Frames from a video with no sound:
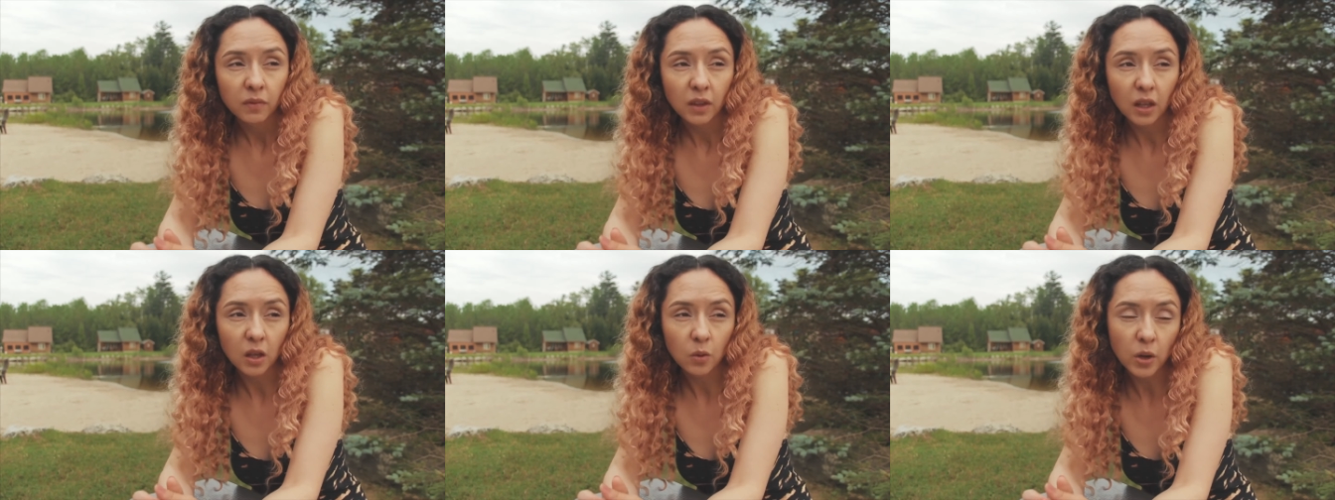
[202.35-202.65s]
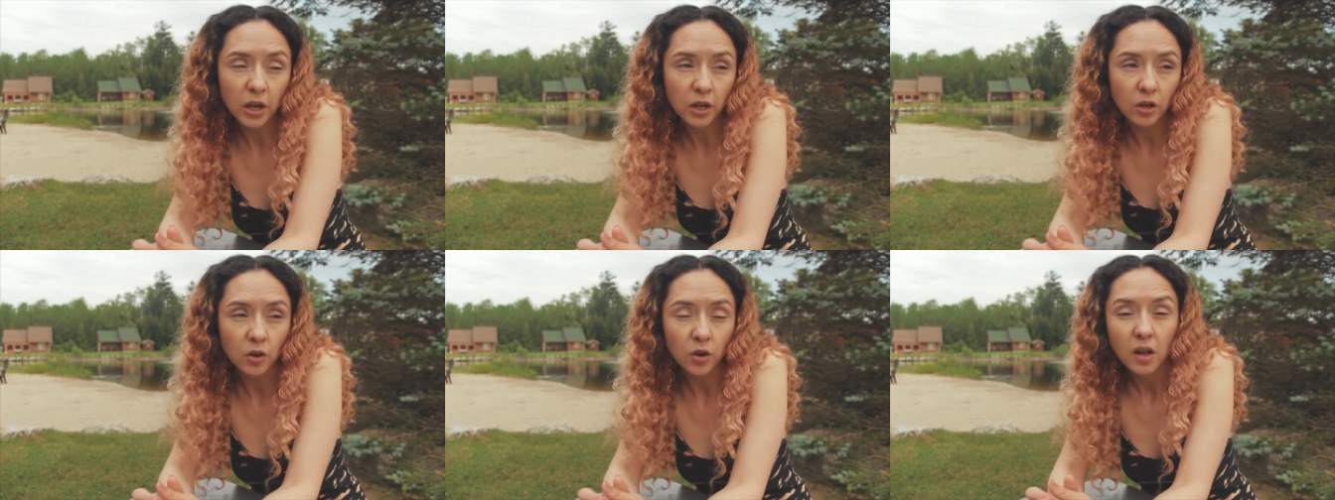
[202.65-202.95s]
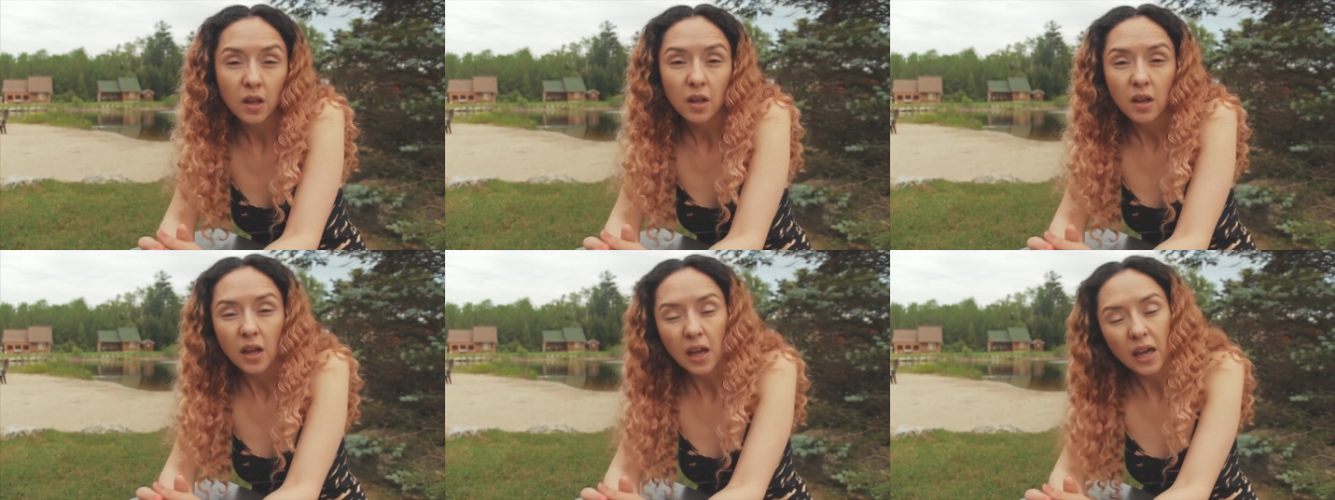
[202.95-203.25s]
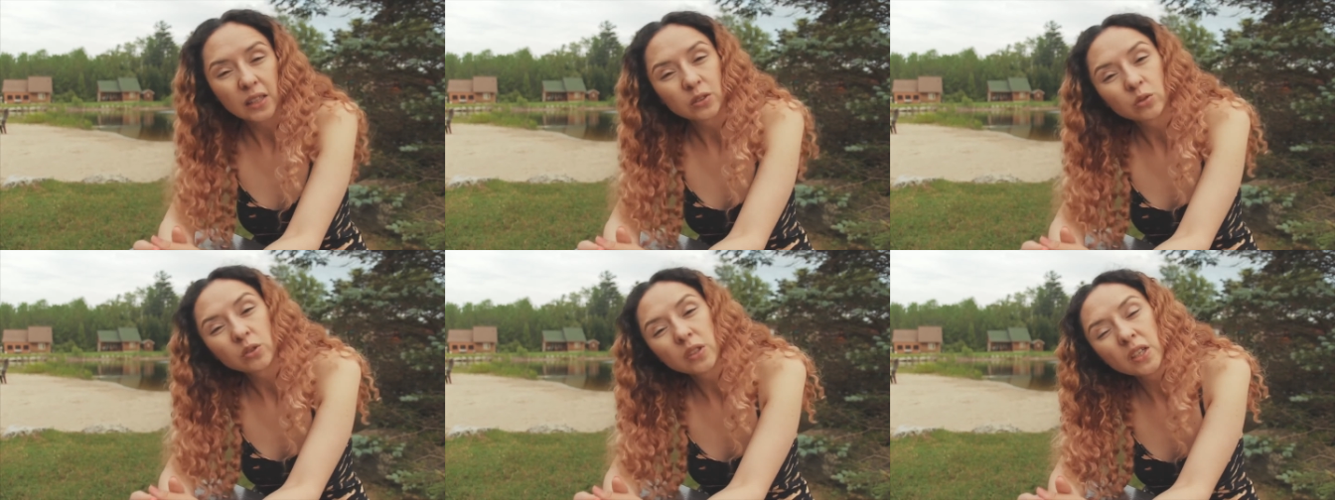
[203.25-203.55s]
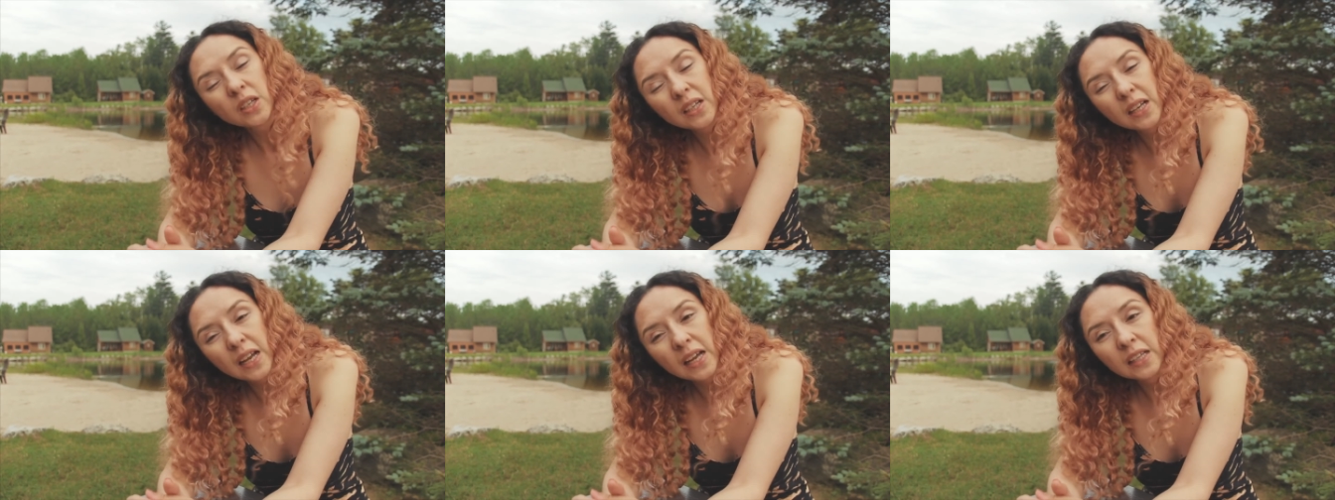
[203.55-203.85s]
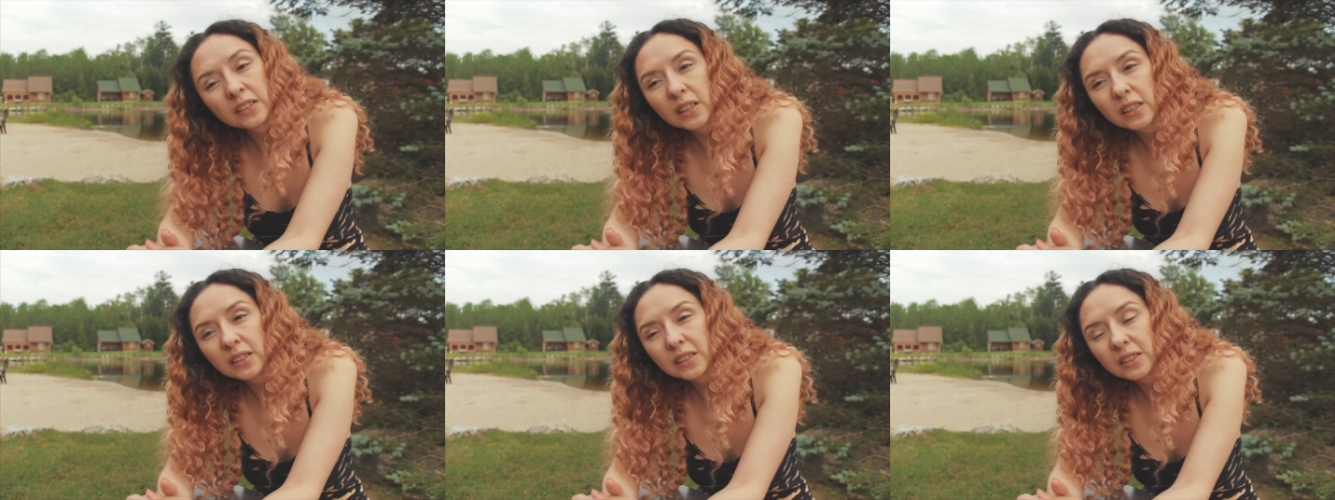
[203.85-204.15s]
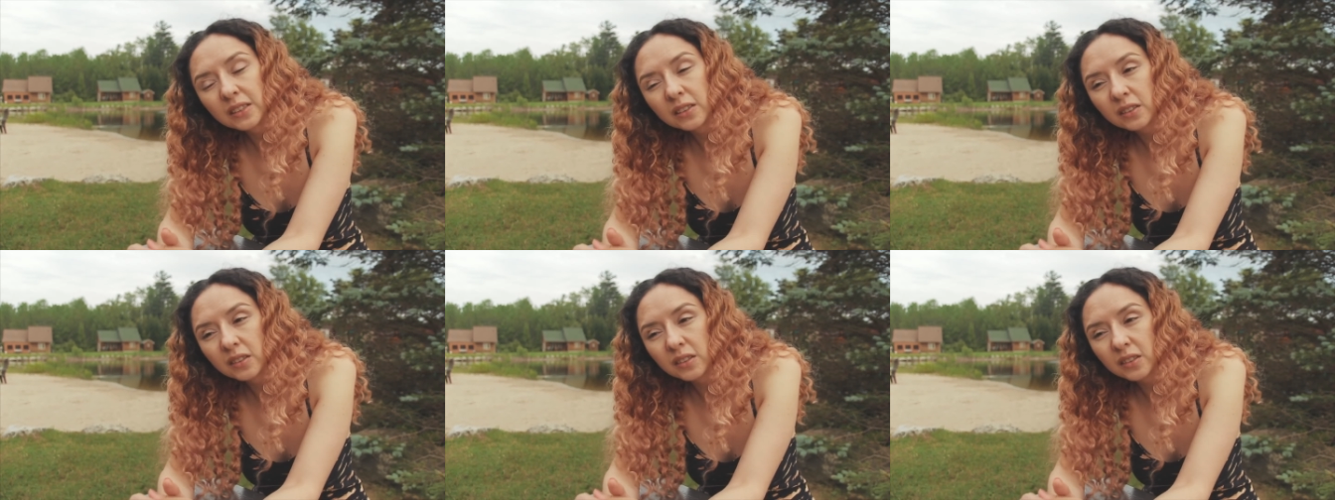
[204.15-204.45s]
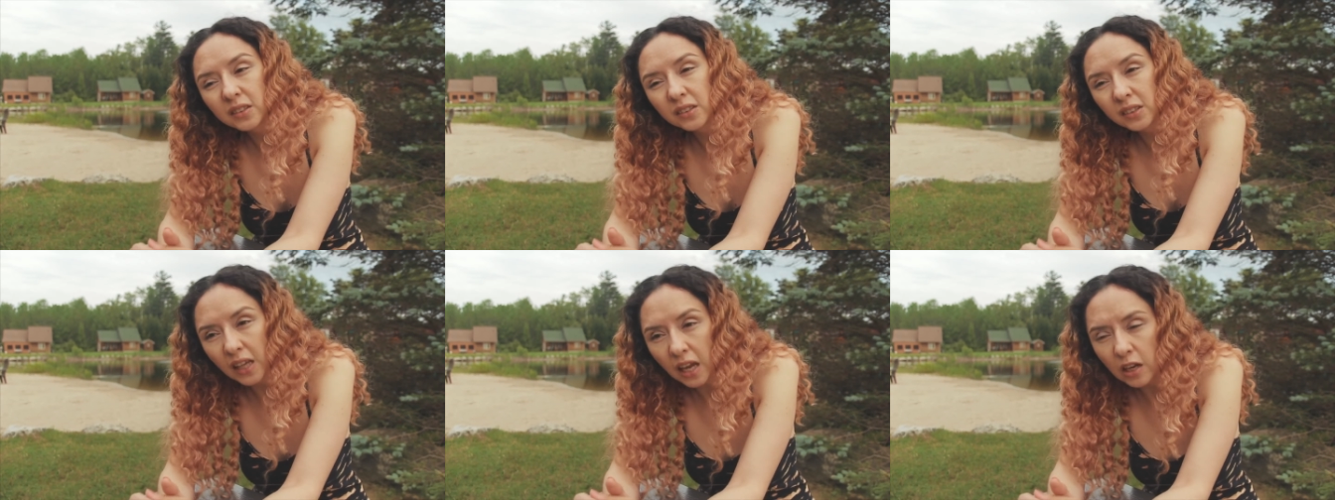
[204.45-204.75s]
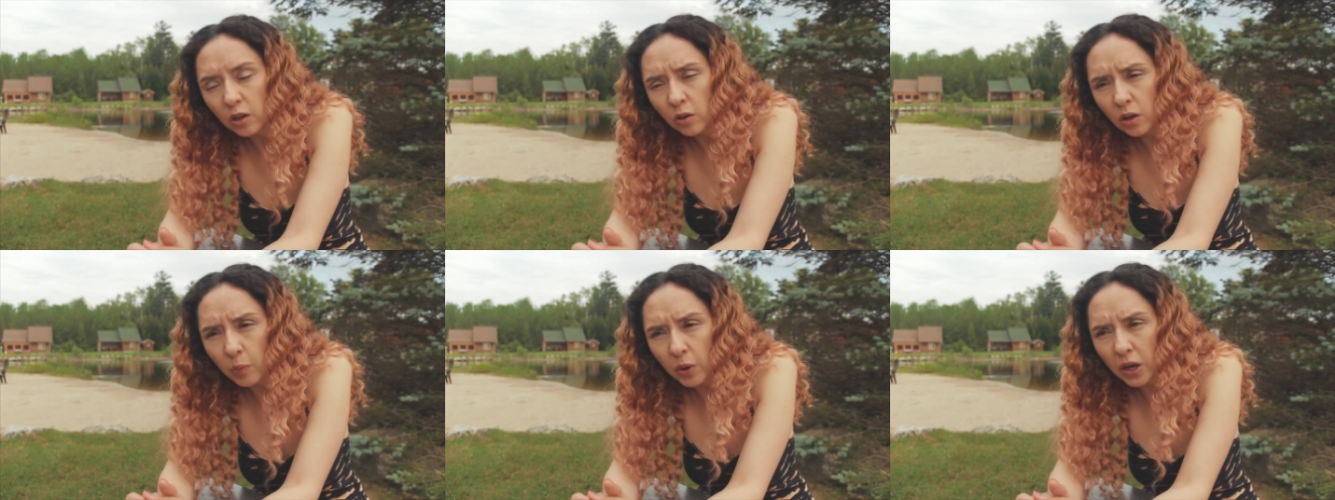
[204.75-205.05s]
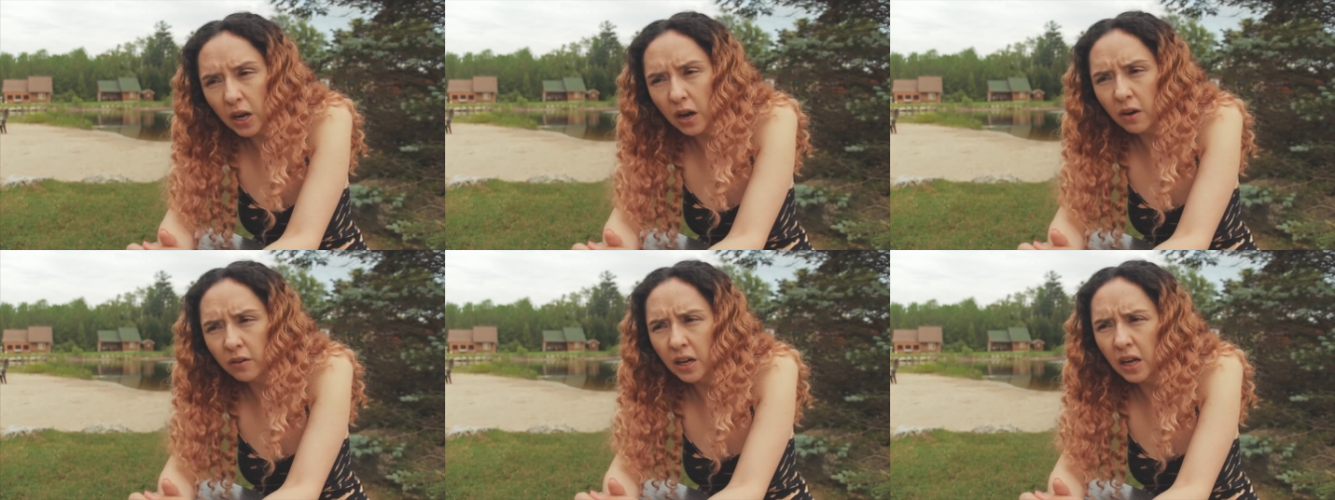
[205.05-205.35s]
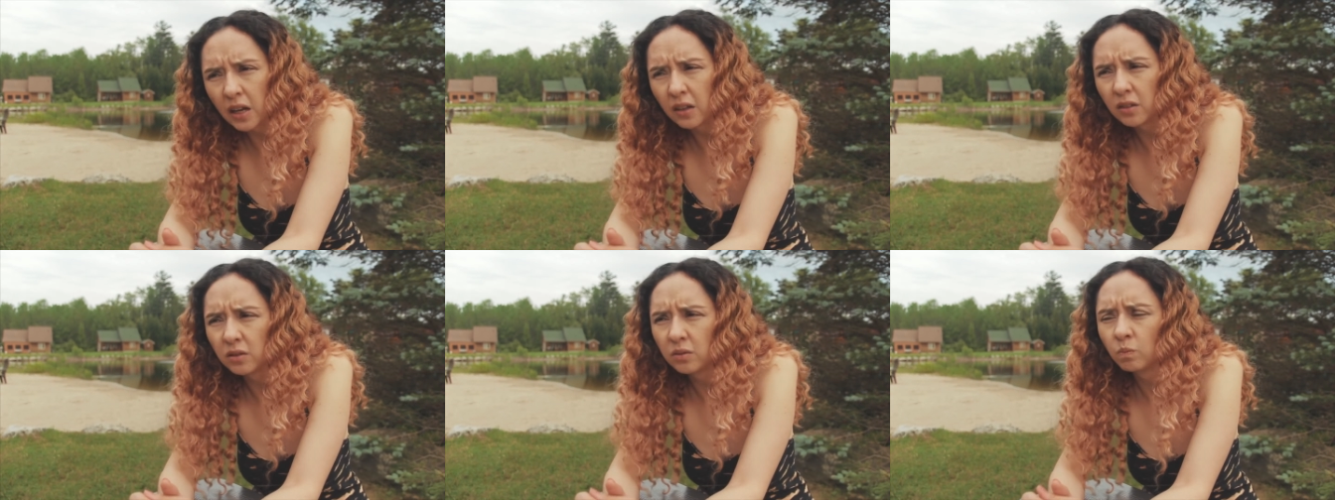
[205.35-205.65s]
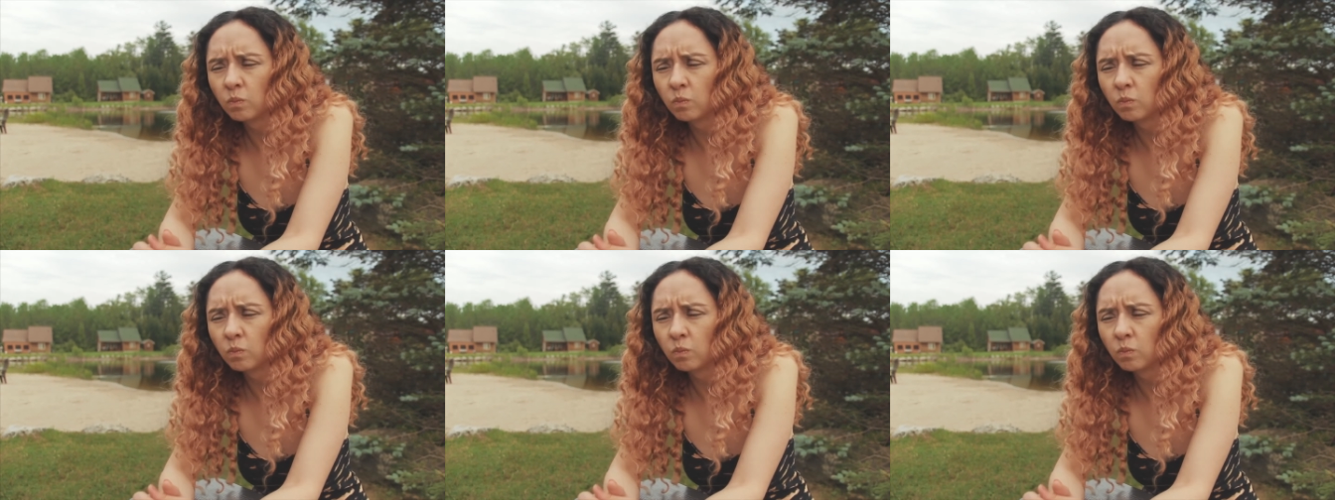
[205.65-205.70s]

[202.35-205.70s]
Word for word: Y bueno, es un inglés, tiene una palabra,